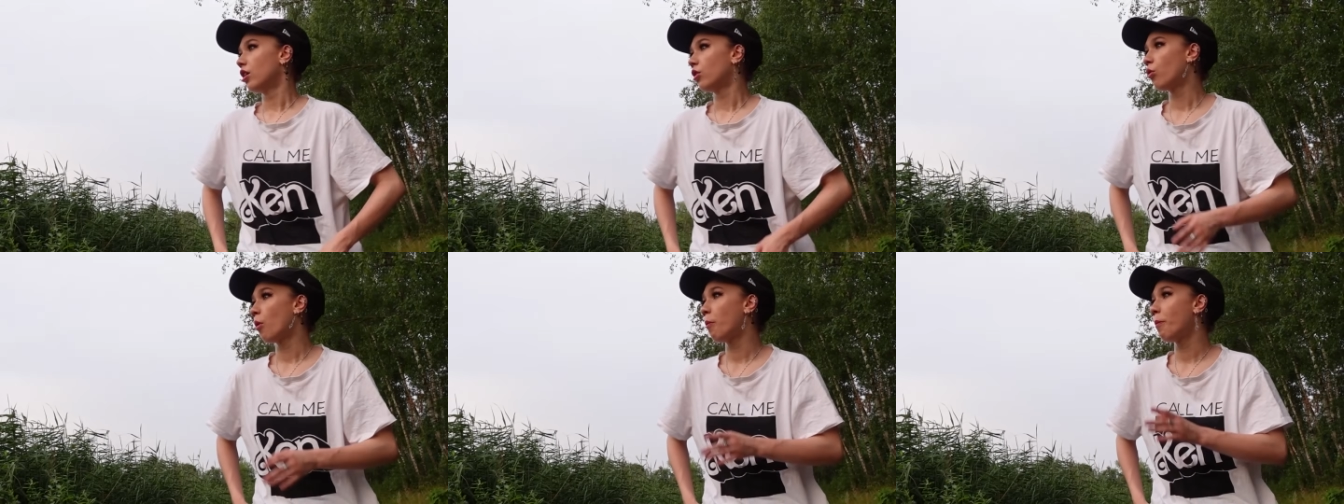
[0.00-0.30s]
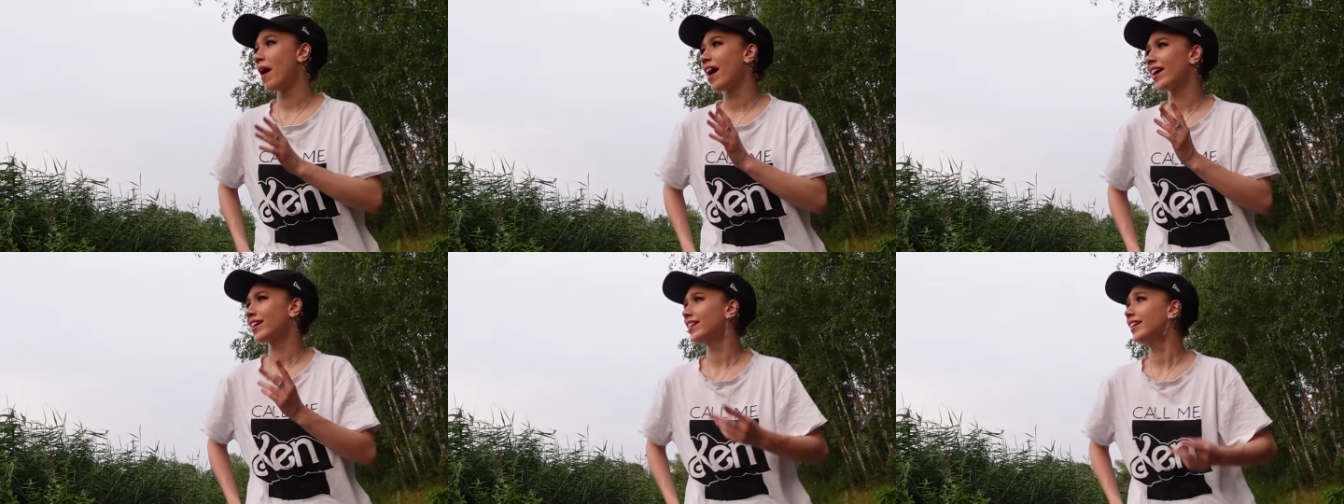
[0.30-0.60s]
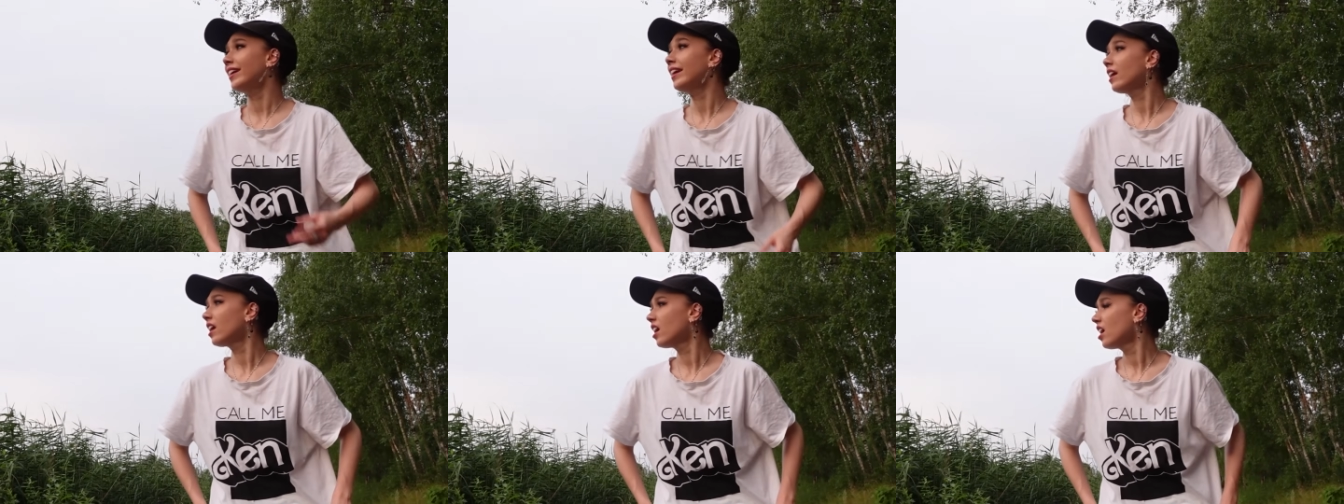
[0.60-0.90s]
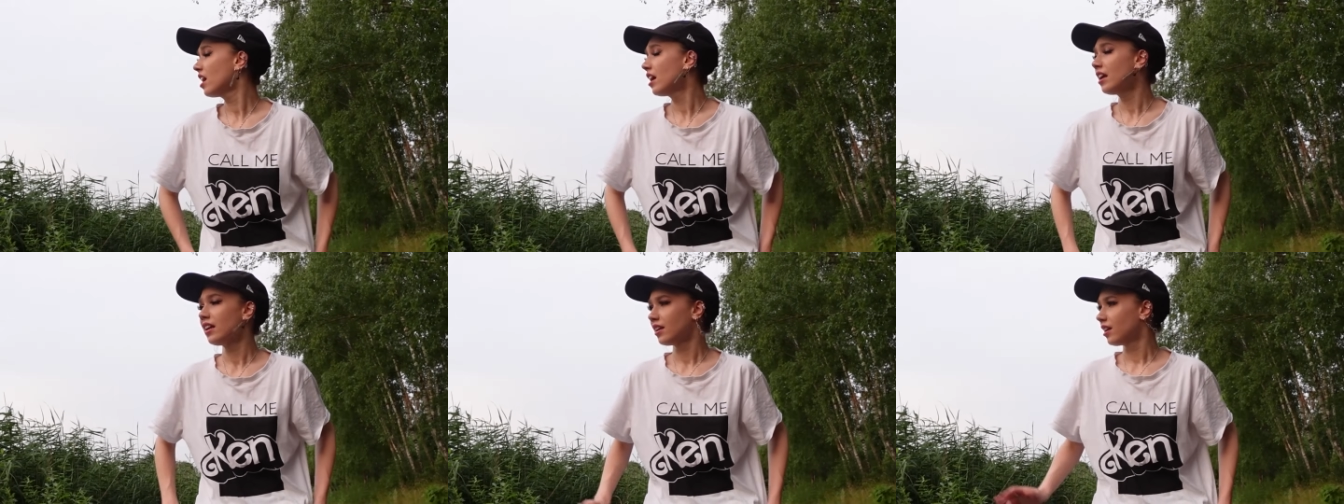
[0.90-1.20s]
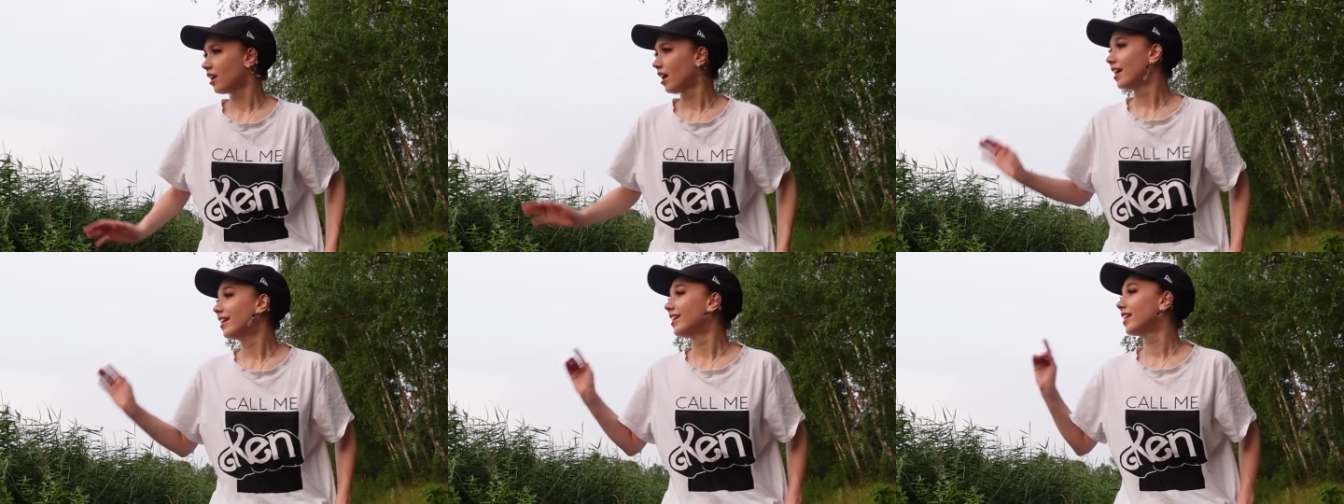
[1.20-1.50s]
Chłopaki,
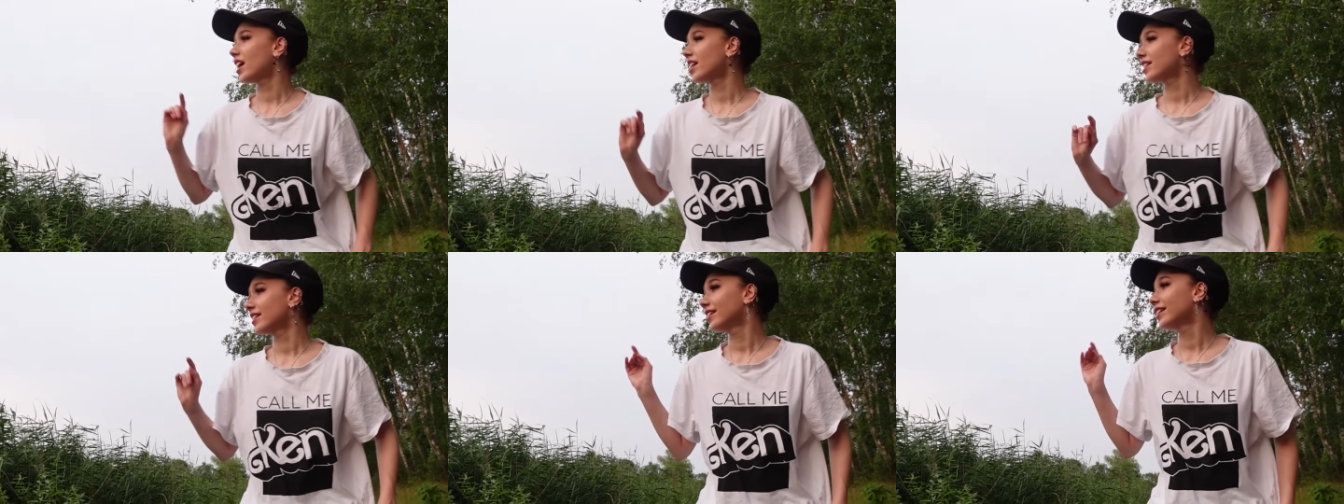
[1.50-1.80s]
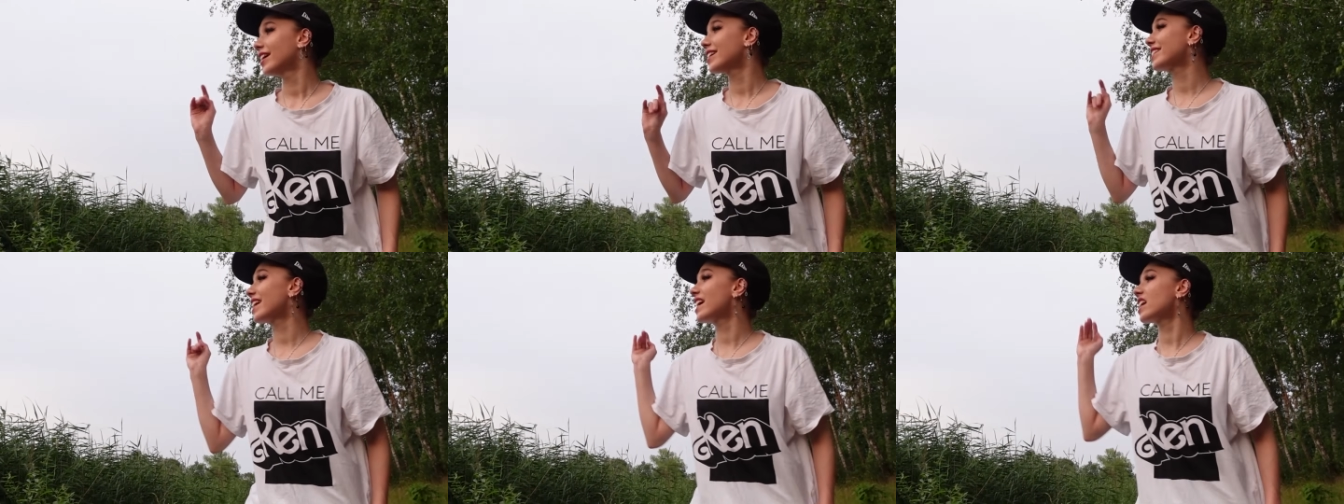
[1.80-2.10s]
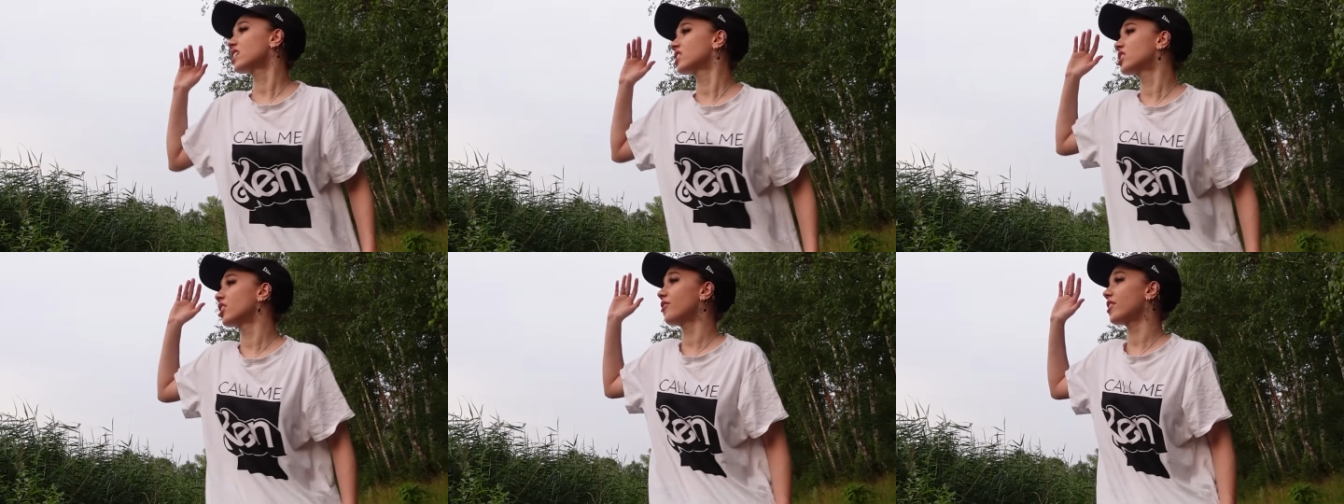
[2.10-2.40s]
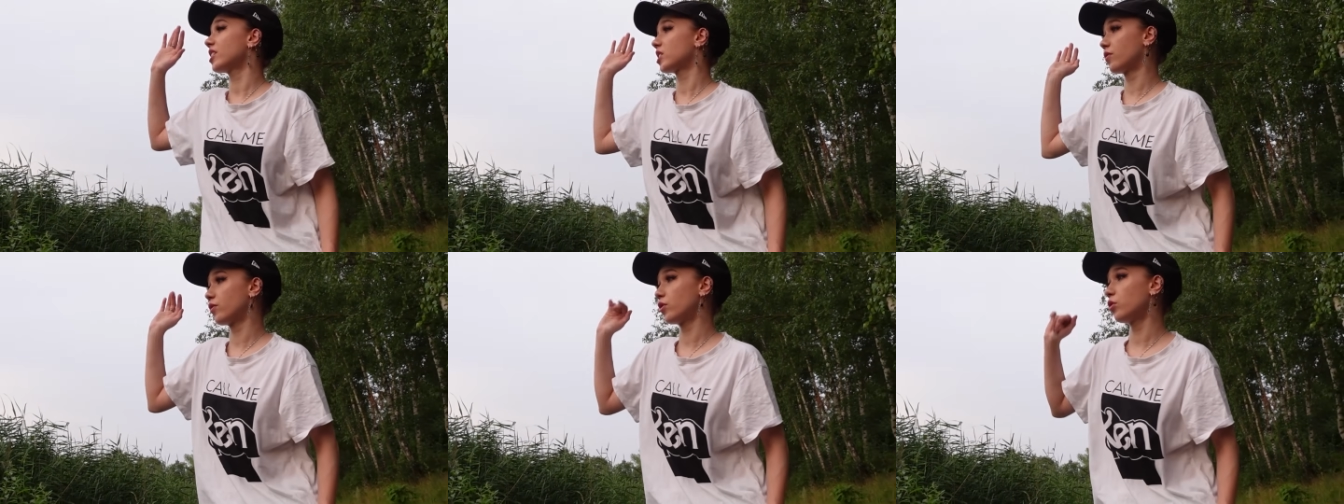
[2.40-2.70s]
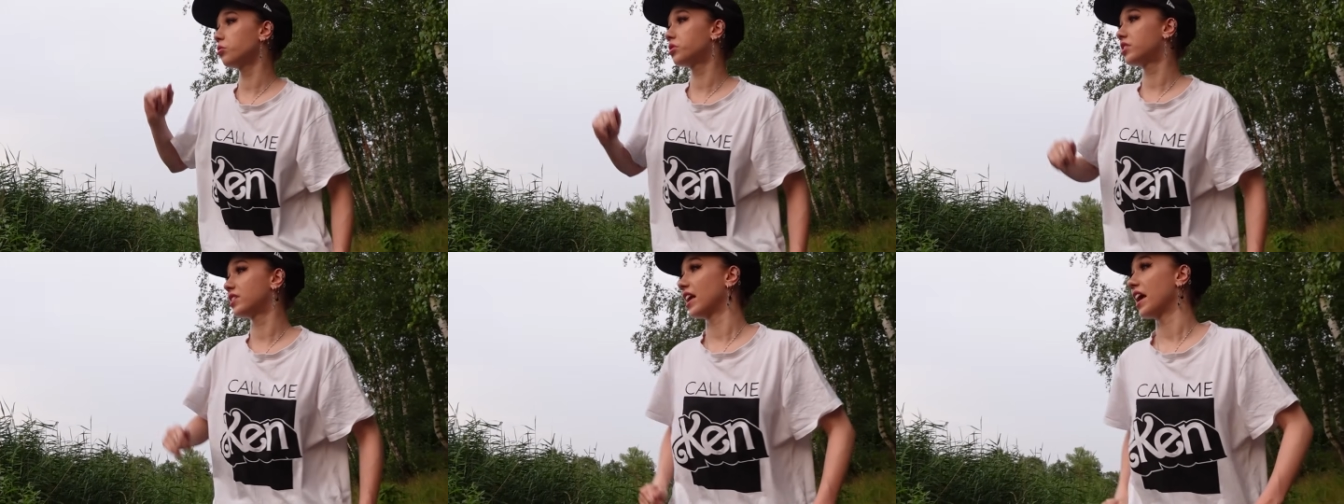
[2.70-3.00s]
ja, ja zaraz do was
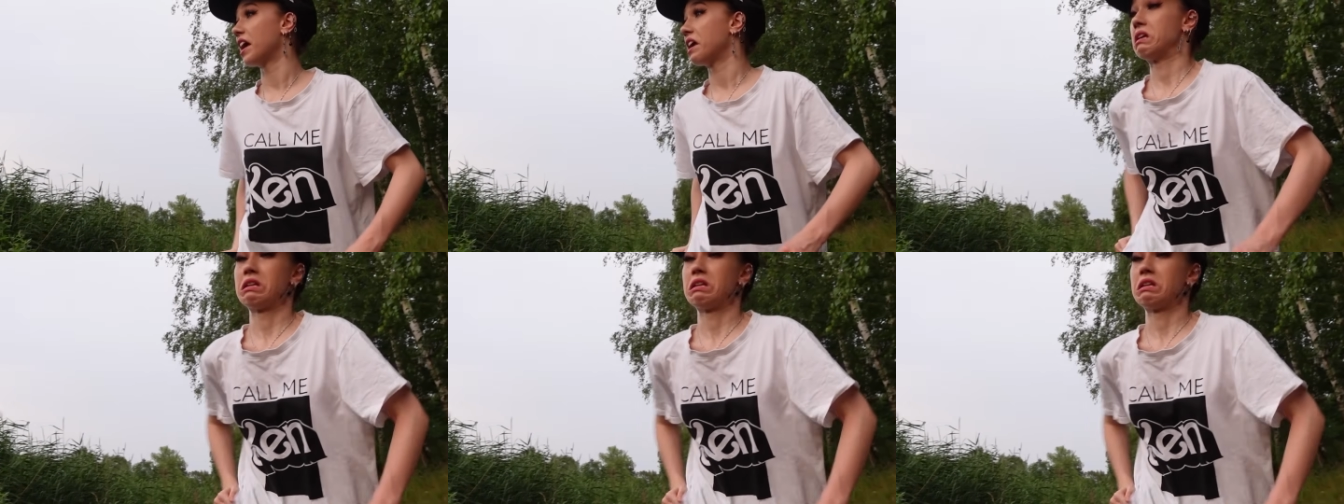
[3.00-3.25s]
wrócę.